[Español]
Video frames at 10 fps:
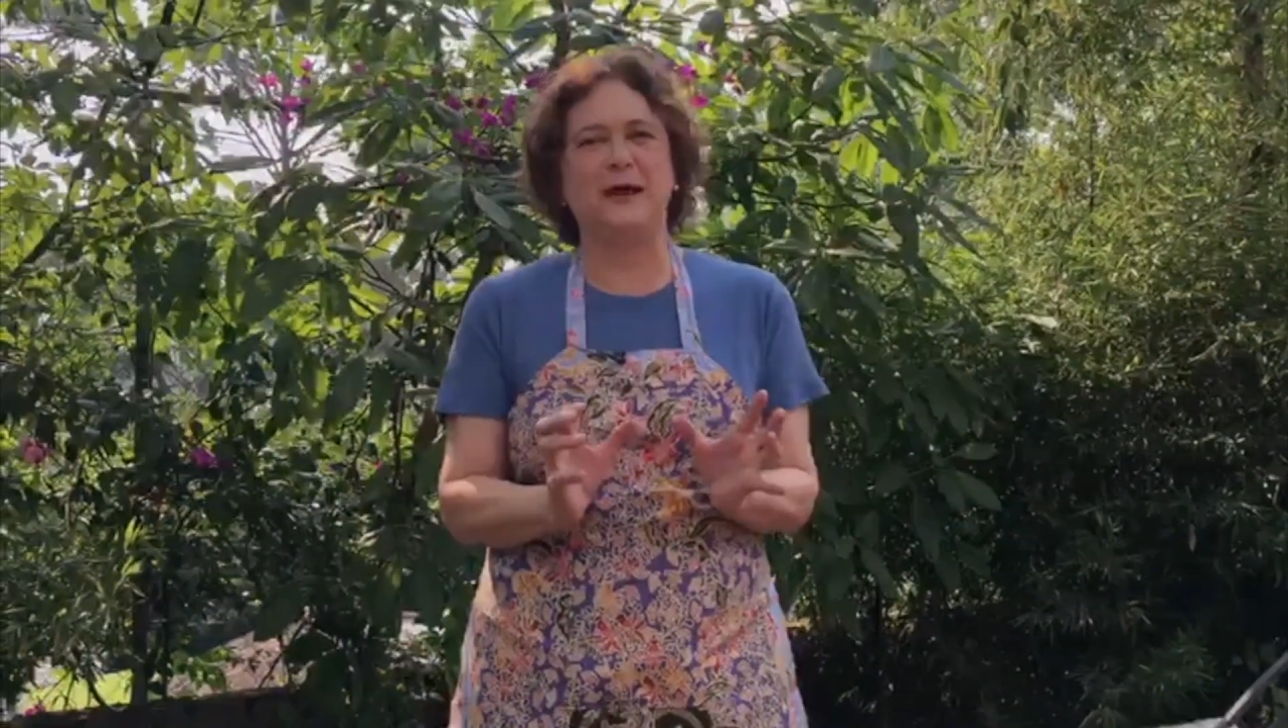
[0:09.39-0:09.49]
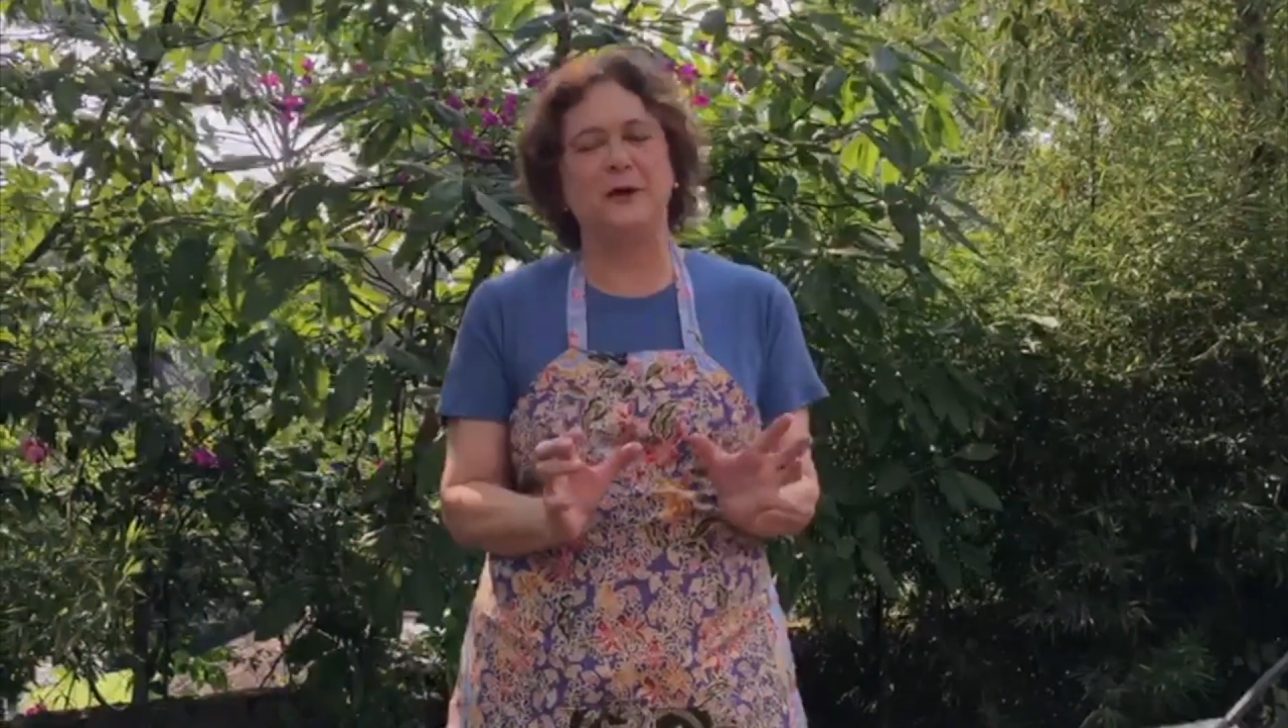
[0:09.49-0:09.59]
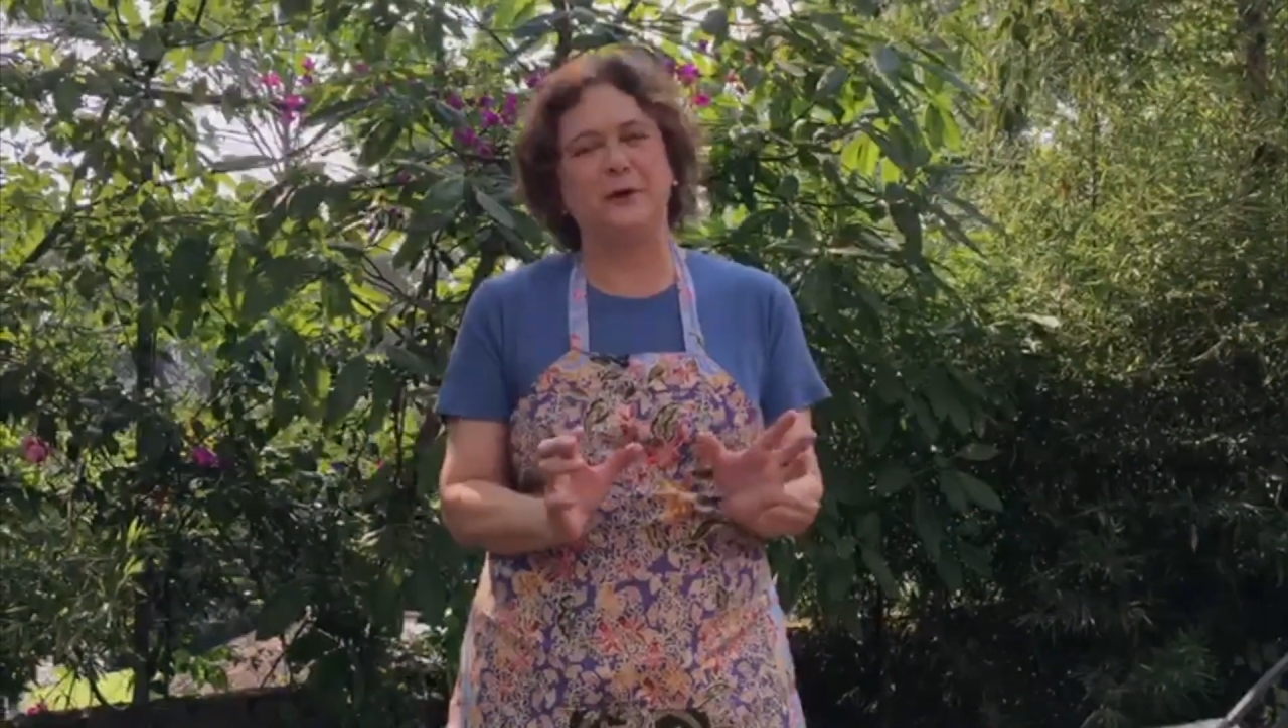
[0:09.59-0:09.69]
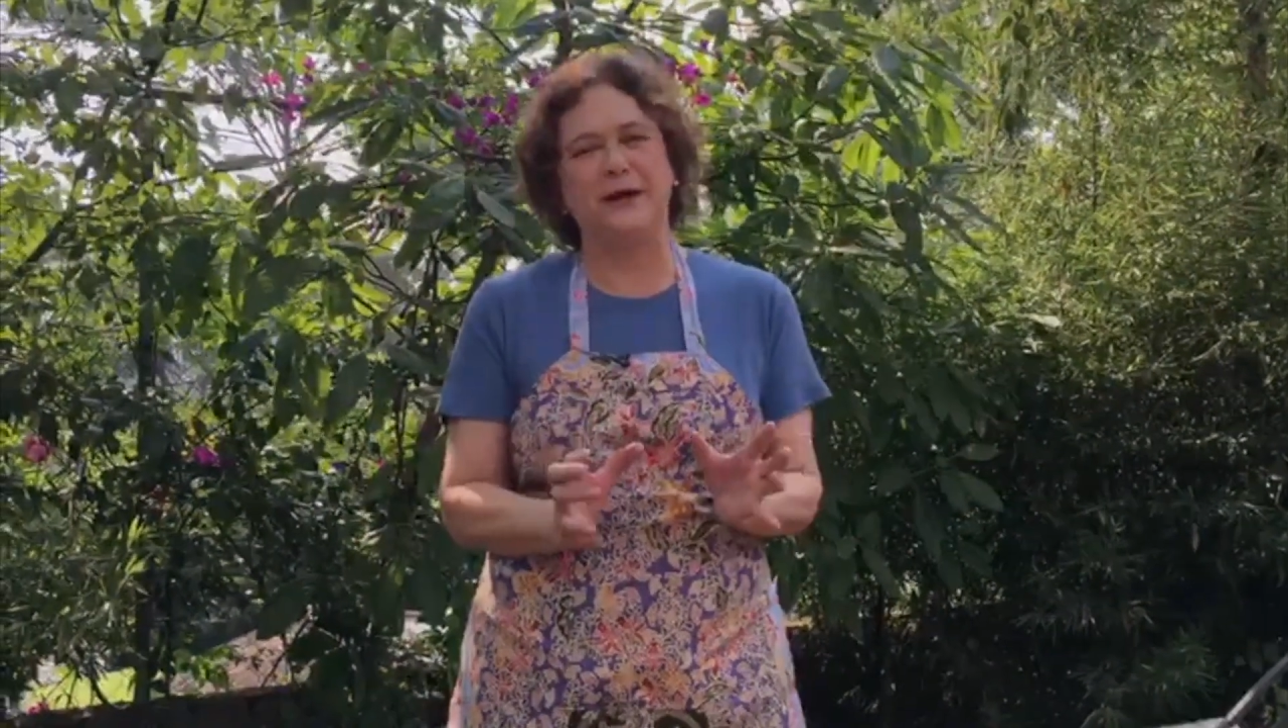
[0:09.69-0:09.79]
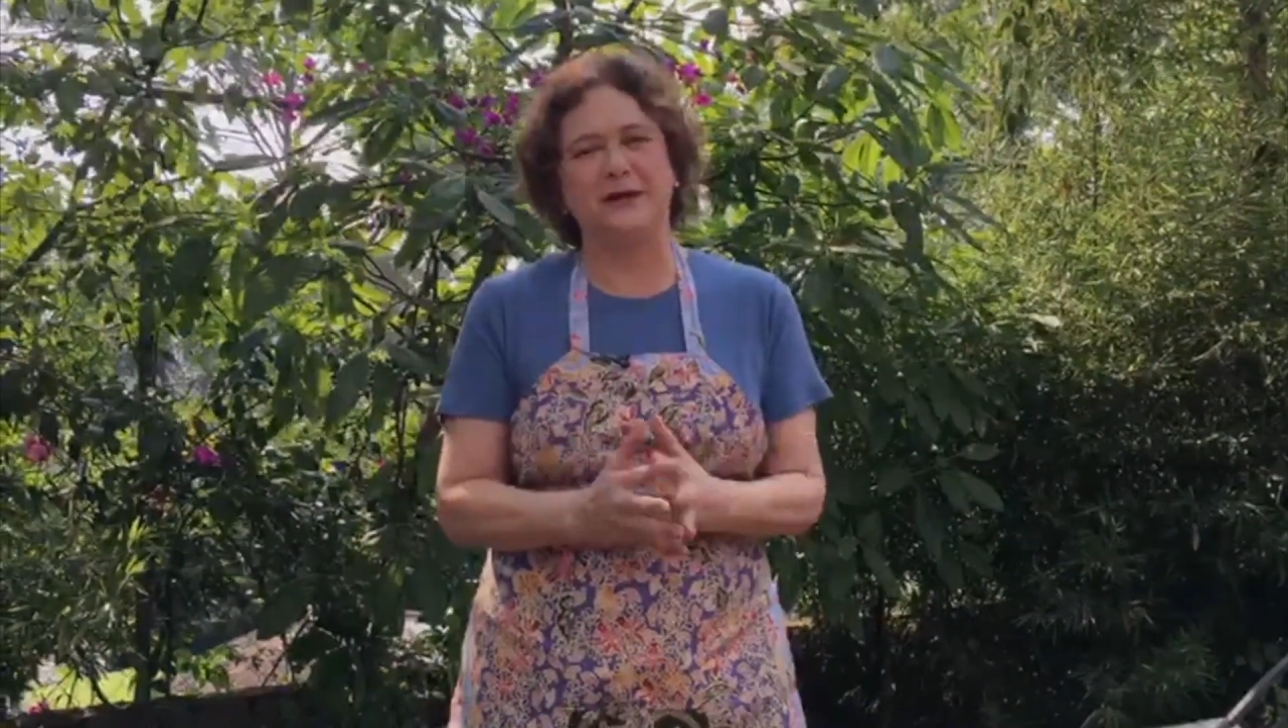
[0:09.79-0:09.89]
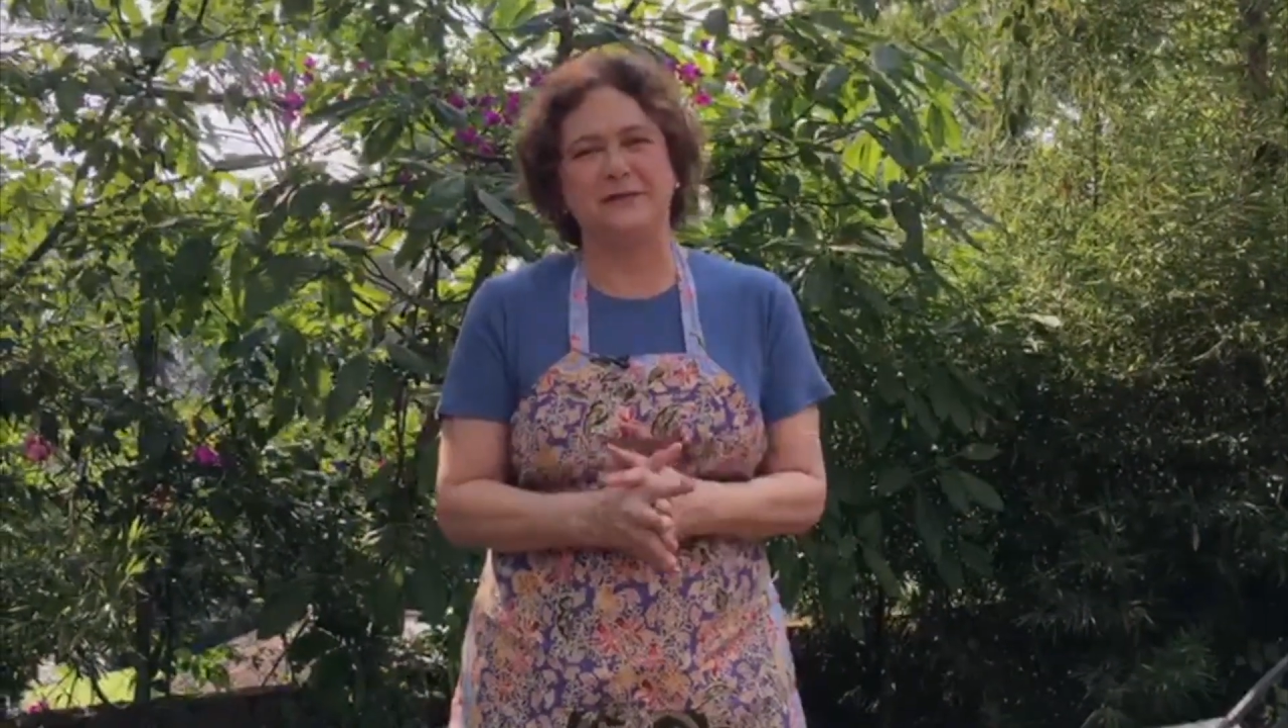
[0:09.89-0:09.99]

calor en